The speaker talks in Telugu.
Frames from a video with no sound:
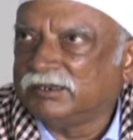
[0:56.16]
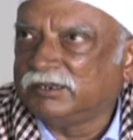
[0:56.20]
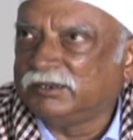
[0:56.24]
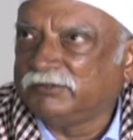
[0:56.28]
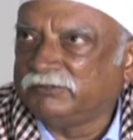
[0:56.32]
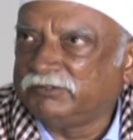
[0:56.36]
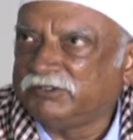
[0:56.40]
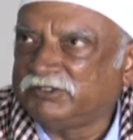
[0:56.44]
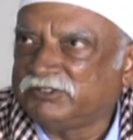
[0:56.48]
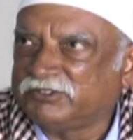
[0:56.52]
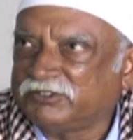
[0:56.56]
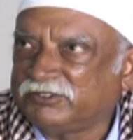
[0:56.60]

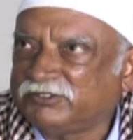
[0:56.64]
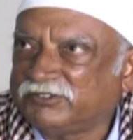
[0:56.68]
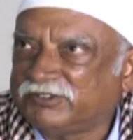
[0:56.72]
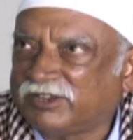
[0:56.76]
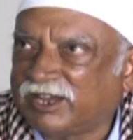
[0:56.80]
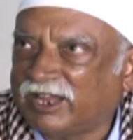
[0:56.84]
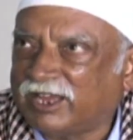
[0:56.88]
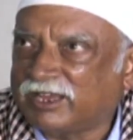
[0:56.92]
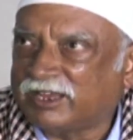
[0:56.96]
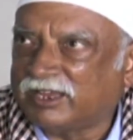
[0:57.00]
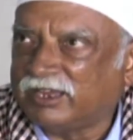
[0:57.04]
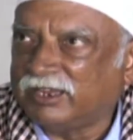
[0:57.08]
డివిజన్స్
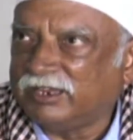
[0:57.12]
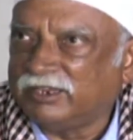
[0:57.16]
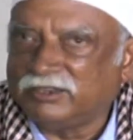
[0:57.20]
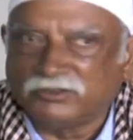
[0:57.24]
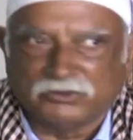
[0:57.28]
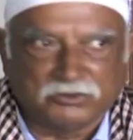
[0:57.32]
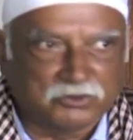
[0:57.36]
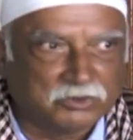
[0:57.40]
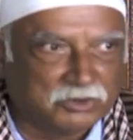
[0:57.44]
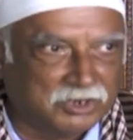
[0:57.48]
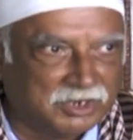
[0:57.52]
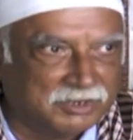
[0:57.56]
లాగా ఈ
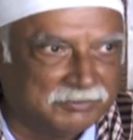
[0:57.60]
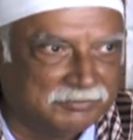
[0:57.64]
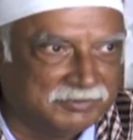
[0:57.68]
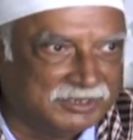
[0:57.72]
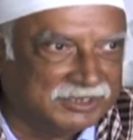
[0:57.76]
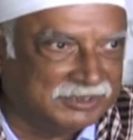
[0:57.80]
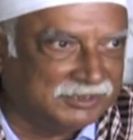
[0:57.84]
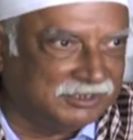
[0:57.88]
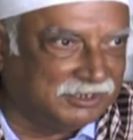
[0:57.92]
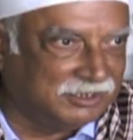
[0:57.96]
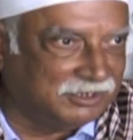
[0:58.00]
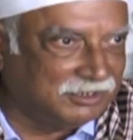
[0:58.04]
కులం
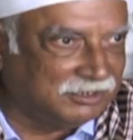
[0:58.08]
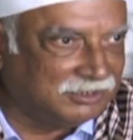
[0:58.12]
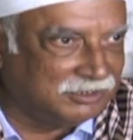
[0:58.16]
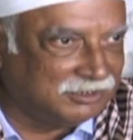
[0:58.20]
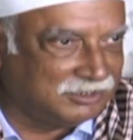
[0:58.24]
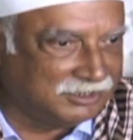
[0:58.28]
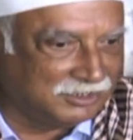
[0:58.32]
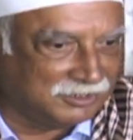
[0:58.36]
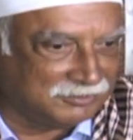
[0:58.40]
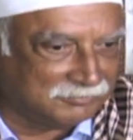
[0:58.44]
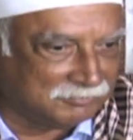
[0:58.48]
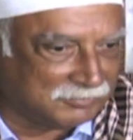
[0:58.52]
ఇది
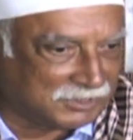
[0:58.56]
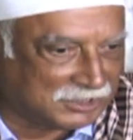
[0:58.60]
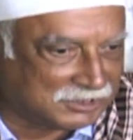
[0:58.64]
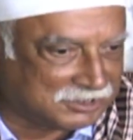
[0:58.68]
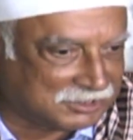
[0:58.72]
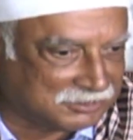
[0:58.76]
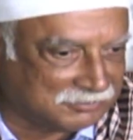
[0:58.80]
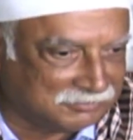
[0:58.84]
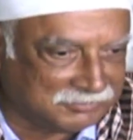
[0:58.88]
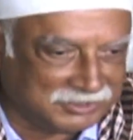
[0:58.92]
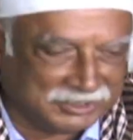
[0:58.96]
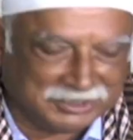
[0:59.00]
ఈ
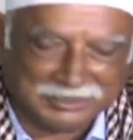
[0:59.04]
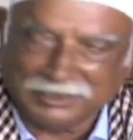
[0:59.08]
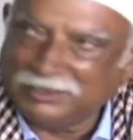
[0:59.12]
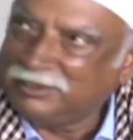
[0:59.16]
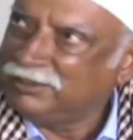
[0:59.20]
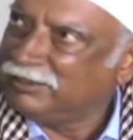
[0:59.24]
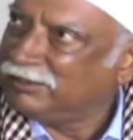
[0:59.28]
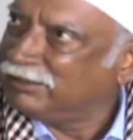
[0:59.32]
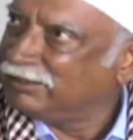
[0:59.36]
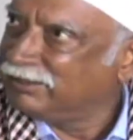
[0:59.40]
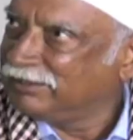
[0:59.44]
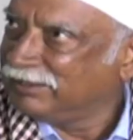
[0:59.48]
మతం ఇది